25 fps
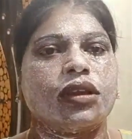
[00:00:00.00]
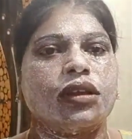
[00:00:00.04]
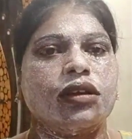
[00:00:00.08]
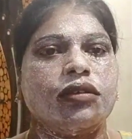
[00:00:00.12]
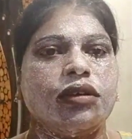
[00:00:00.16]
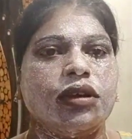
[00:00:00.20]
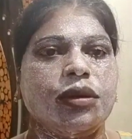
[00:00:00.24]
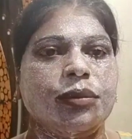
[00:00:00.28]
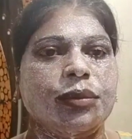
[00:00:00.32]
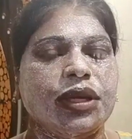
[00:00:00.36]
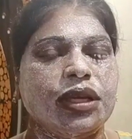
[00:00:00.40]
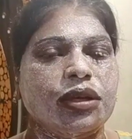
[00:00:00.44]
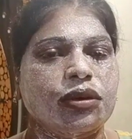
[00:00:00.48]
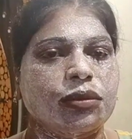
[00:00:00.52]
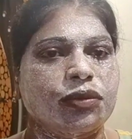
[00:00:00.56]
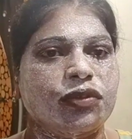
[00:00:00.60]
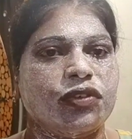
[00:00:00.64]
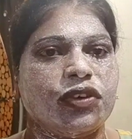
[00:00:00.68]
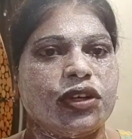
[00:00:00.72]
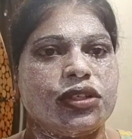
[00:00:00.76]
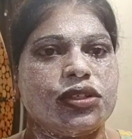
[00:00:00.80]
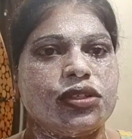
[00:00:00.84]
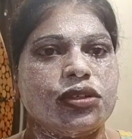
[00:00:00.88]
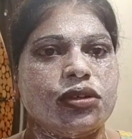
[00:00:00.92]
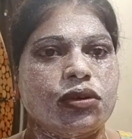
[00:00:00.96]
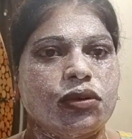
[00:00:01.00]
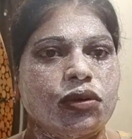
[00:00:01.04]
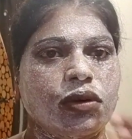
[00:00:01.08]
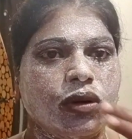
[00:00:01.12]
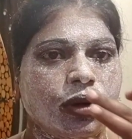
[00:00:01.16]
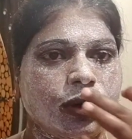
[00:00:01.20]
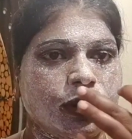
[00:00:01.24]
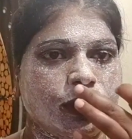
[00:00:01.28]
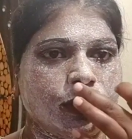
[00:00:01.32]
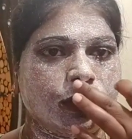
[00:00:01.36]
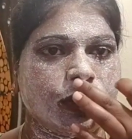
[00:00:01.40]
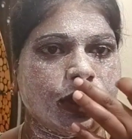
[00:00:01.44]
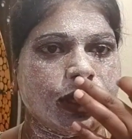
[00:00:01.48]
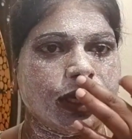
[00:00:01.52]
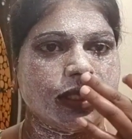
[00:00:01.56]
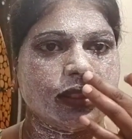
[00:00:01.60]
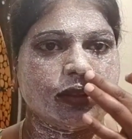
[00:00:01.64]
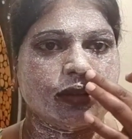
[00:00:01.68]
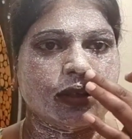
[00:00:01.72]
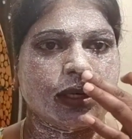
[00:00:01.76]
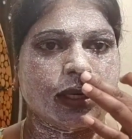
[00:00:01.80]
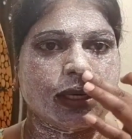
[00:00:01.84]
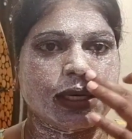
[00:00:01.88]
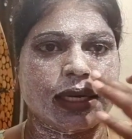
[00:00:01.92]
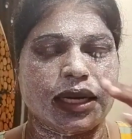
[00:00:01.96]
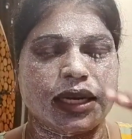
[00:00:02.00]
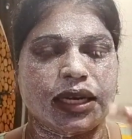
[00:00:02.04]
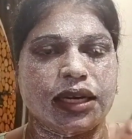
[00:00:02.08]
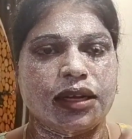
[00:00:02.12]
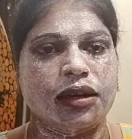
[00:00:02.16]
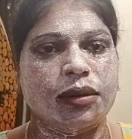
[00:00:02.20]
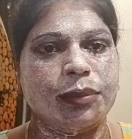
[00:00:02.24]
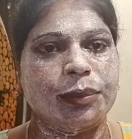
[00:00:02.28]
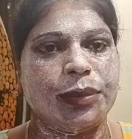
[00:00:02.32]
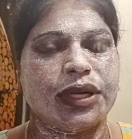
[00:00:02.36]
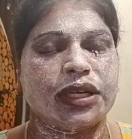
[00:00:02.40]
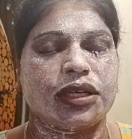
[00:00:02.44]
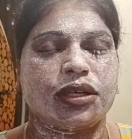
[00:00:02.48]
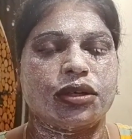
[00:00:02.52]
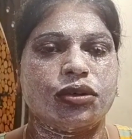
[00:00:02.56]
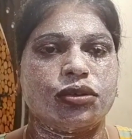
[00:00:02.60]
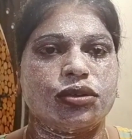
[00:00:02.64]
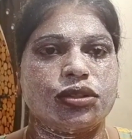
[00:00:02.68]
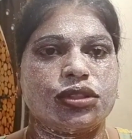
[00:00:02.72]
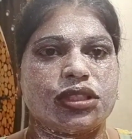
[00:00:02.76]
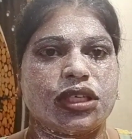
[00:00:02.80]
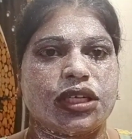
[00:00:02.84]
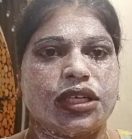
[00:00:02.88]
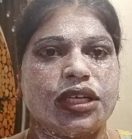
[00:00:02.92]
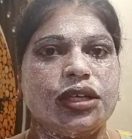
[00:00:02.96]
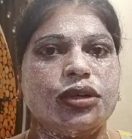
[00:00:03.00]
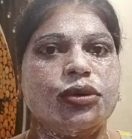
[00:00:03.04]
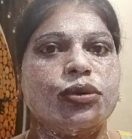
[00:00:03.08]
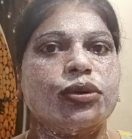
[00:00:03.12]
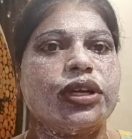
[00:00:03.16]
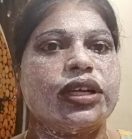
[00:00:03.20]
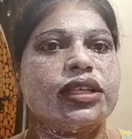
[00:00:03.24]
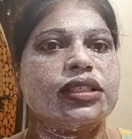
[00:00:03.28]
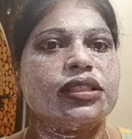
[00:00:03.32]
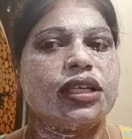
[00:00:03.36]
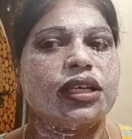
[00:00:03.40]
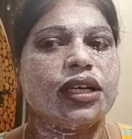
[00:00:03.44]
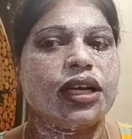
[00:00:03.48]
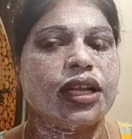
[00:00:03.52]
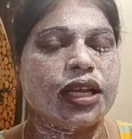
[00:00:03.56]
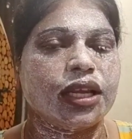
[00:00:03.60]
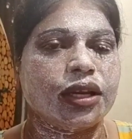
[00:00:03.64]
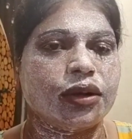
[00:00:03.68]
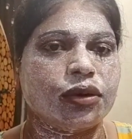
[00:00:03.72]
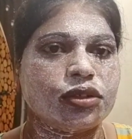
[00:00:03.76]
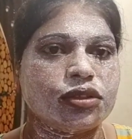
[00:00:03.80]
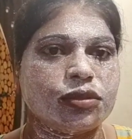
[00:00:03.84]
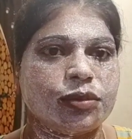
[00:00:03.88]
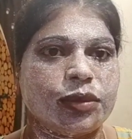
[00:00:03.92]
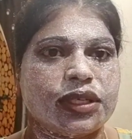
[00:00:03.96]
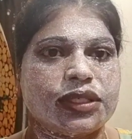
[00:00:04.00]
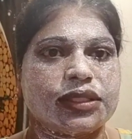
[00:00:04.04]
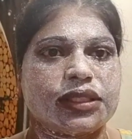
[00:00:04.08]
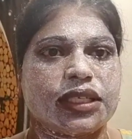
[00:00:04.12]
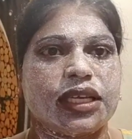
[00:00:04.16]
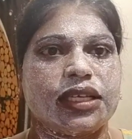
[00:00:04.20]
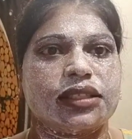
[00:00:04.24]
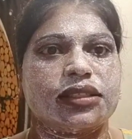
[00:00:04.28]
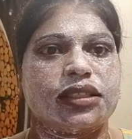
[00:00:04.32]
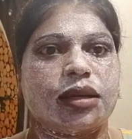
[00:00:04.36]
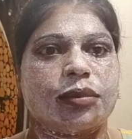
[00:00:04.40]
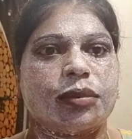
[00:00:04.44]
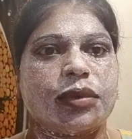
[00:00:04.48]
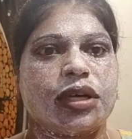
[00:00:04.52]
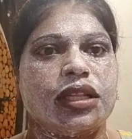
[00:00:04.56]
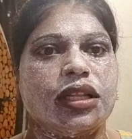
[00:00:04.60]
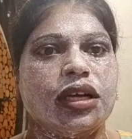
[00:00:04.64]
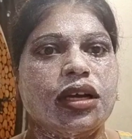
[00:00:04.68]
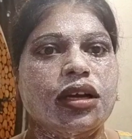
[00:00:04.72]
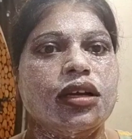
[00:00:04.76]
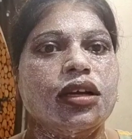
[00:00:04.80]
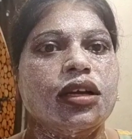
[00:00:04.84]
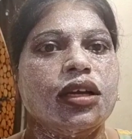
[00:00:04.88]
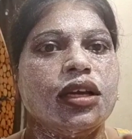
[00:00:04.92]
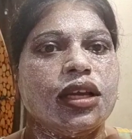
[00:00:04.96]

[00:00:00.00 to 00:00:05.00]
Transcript: ఇవి మీరు ఫ్రిడ్జ్లో ఒక టూ డేస్ వరకైనా పెట్టుకోవచ్చు అండి టూ డేస్ అంటే ఈరోజు మిక్స్ చేసాం కదా